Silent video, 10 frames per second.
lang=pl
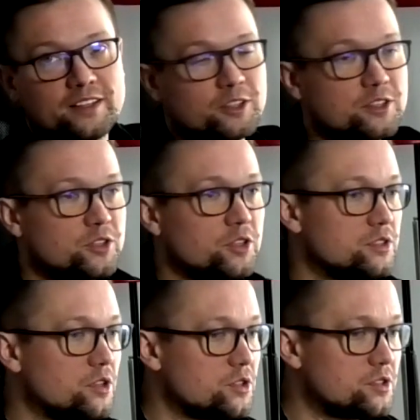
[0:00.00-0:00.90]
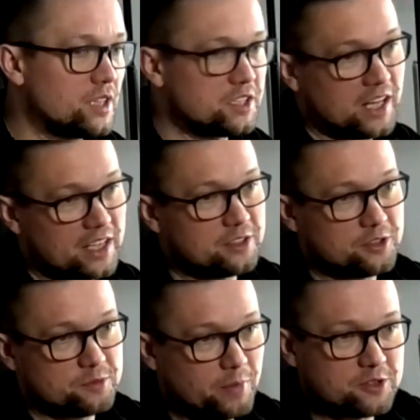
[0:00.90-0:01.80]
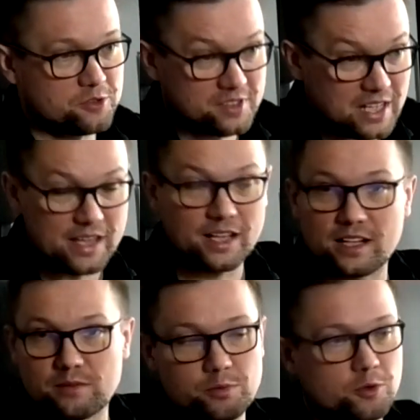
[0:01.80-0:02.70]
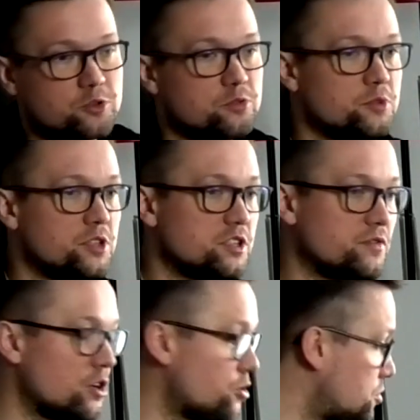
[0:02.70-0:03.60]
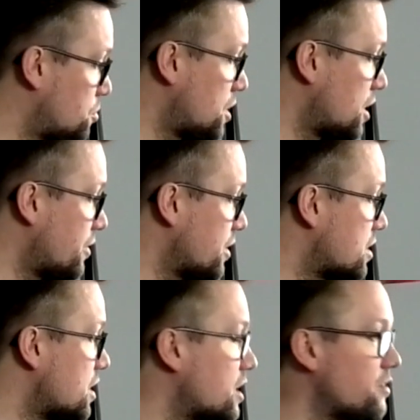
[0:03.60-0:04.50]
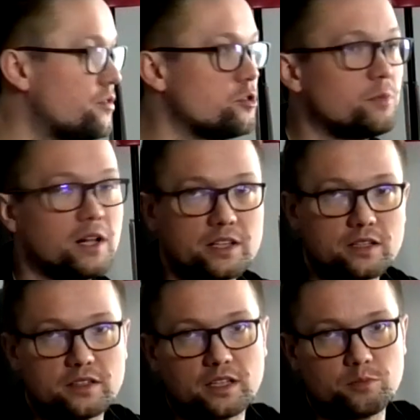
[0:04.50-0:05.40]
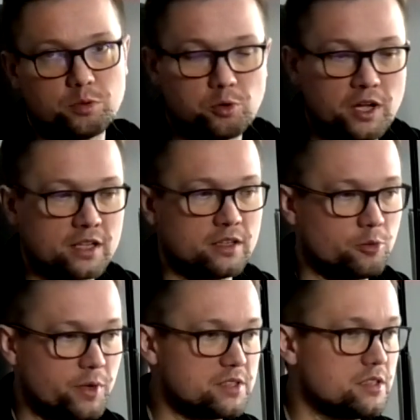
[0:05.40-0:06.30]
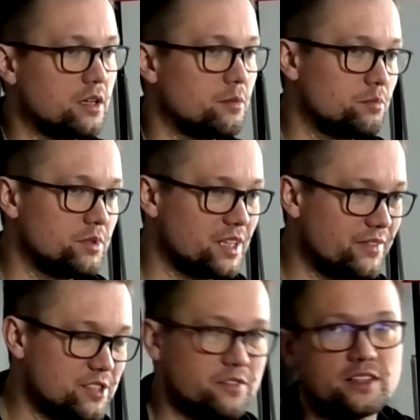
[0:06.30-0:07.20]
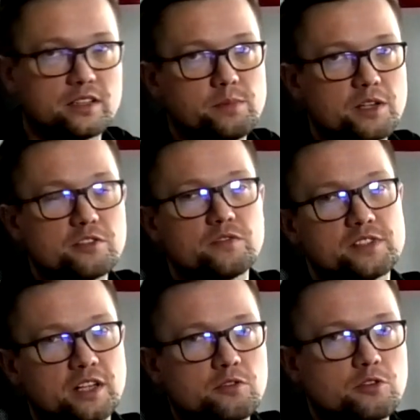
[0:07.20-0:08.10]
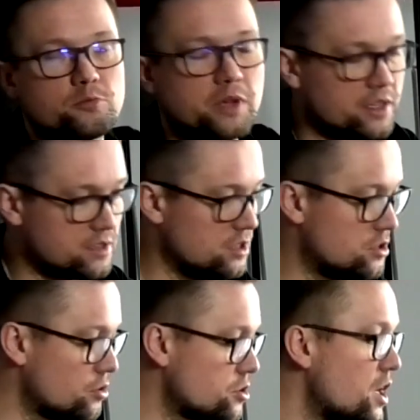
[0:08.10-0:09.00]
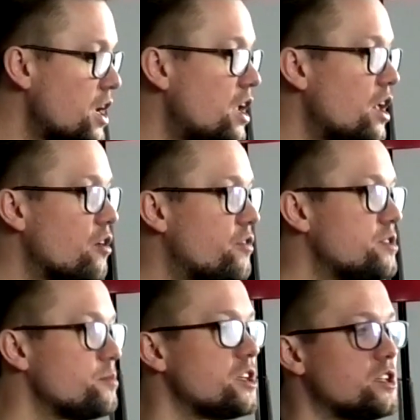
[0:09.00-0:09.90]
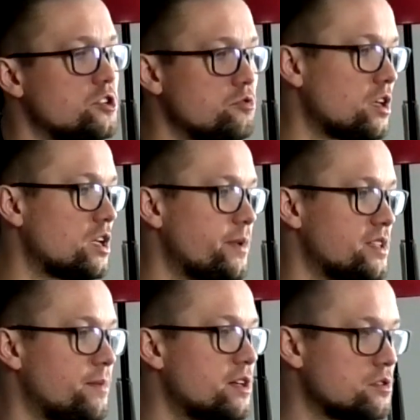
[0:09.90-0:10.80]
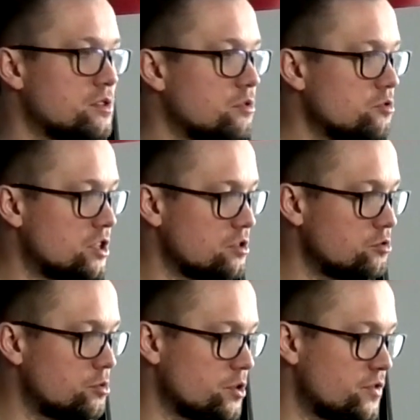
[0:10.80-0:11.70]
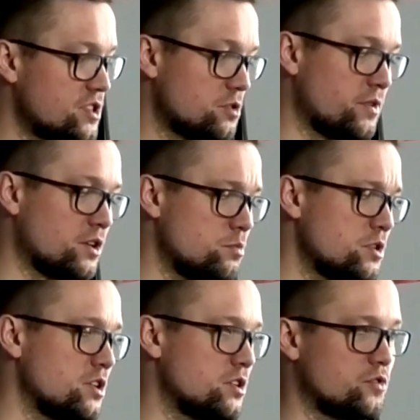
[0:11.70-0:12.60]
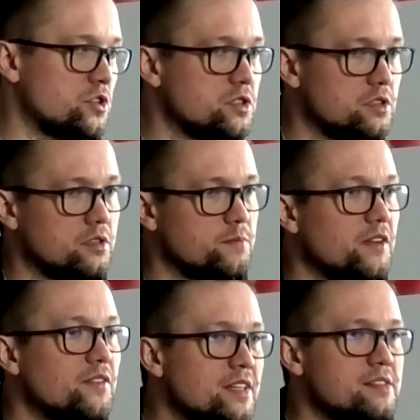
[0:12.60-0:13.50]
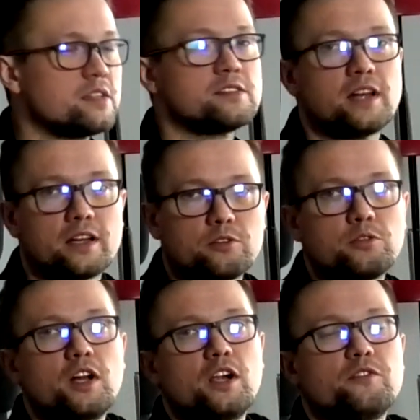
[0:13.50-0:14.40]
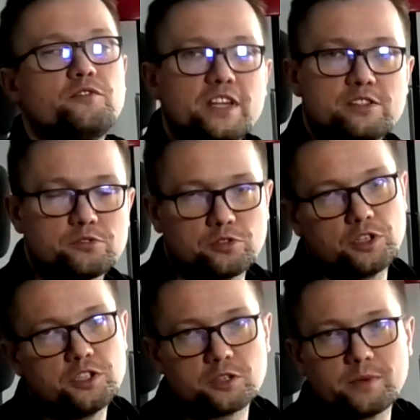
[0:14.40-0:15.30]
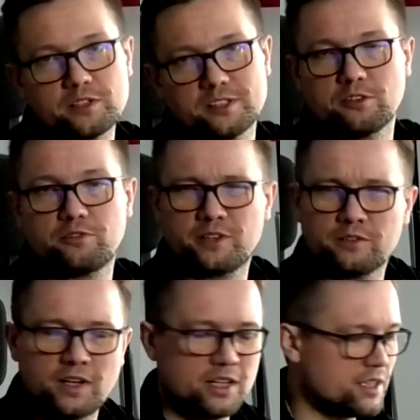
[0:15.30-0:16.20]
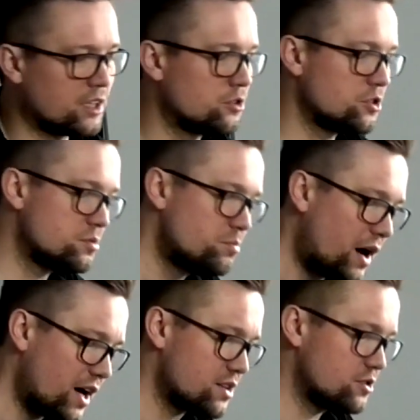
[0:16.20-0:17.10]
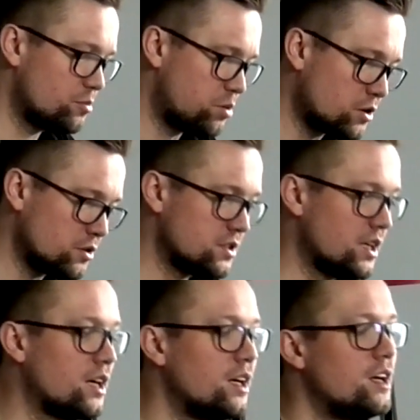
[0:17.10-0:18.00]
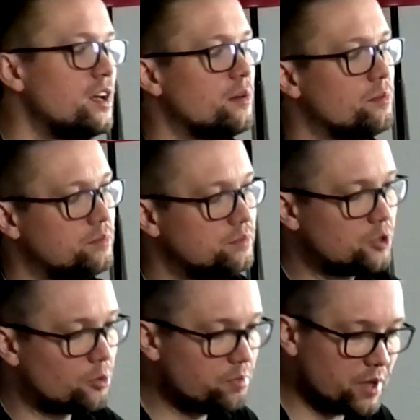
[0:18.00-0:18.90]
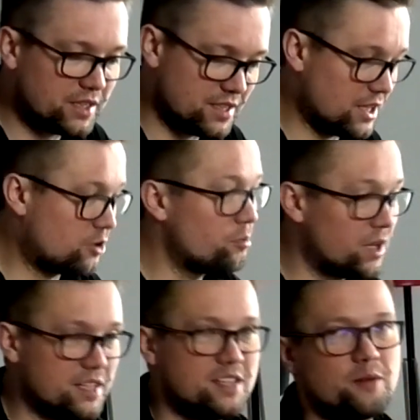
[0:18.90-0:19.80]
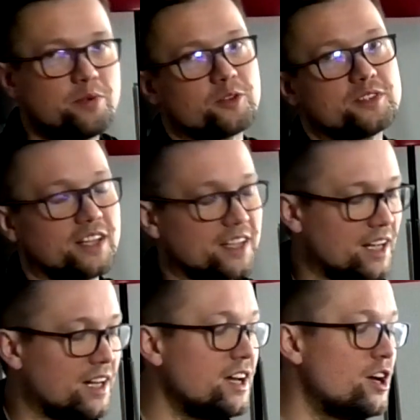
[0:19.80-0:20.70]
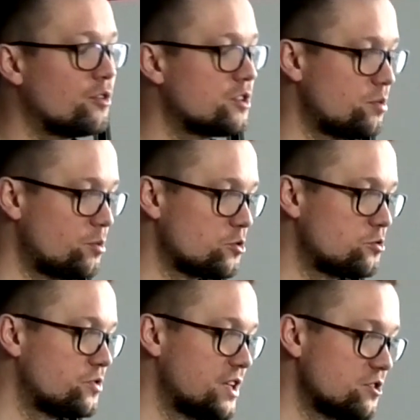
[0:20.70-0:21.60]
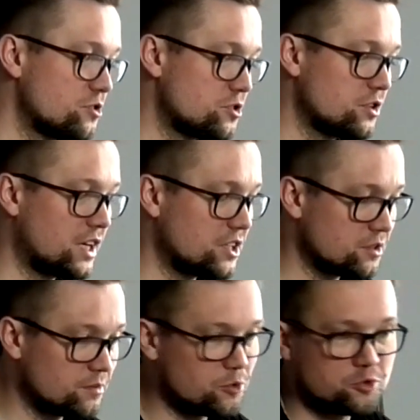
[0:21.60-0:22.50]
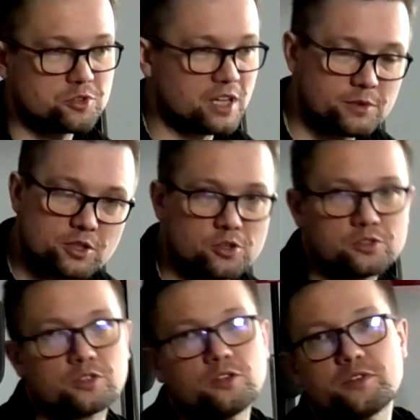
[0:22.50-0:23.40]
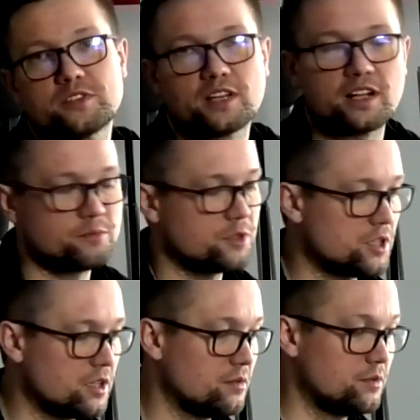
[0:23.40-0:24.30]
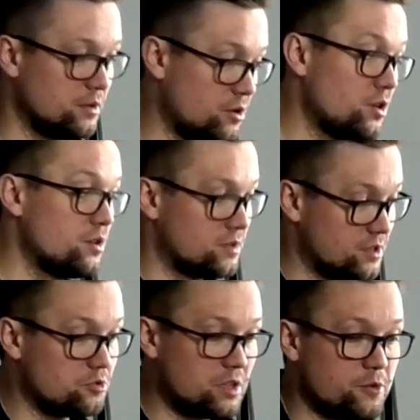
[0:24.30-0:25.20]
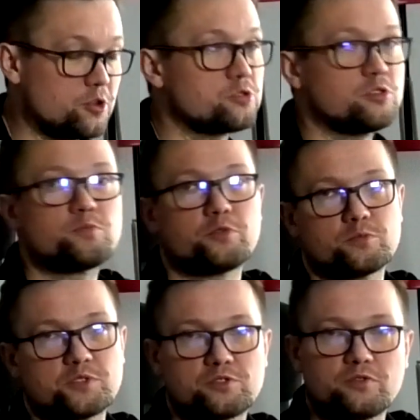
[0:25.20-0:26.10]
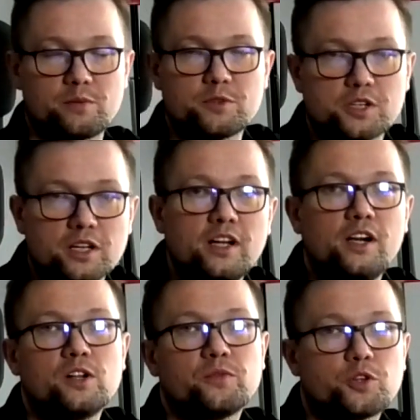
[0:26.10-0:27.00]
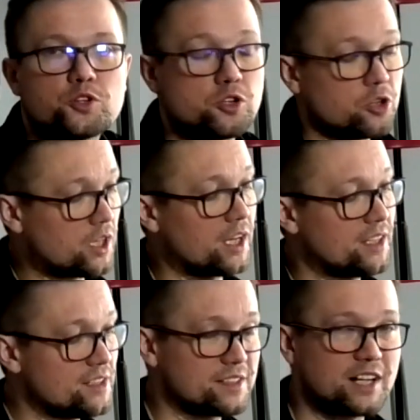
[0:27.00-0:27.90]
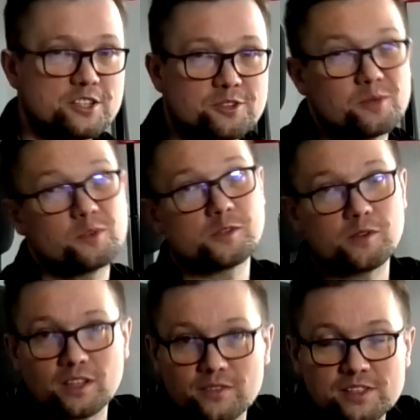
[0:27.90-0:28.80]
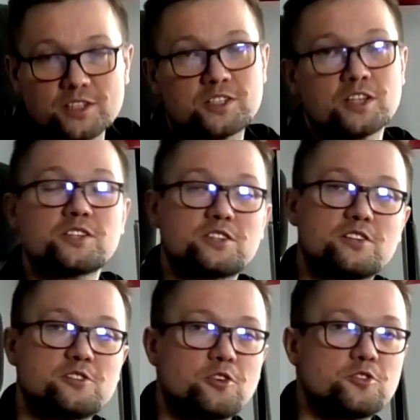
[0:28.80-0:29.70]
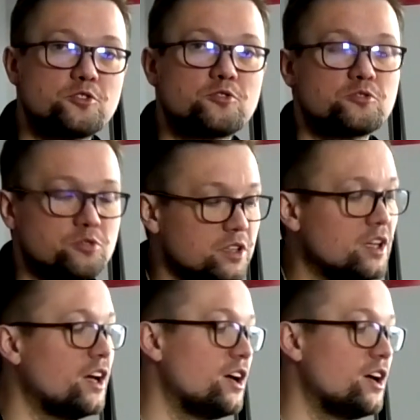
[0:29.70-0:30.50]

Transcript: To jest, to jest, to jest, znaczy klasyk to jest bardzo znana gra po prostu. Myślę, że wiele osób, które nawet nie grywa w normalne gry, takie popularne obecnie zaawansowane gry planszowe z taką grą miała styczność. Więc myślę też, że tutaj nie ma za bardzo, za dużo czasu co poświęcać, ponieważ myślę, że wszyscy mniej więcej zdają, wiedzą co Chińczyk ma do zaoferowania, tak? No to jest bardzo prosta kompletnie, kompletnie prosta gra, gdzie po prostu w zależności, rzucamy kostką i staramy się, i, no i rzucamy kostką i po, przesuwamy się do środka i ten z graczy, który będzie miał najwięcej szczęścia, jeśli chodzi o rzuty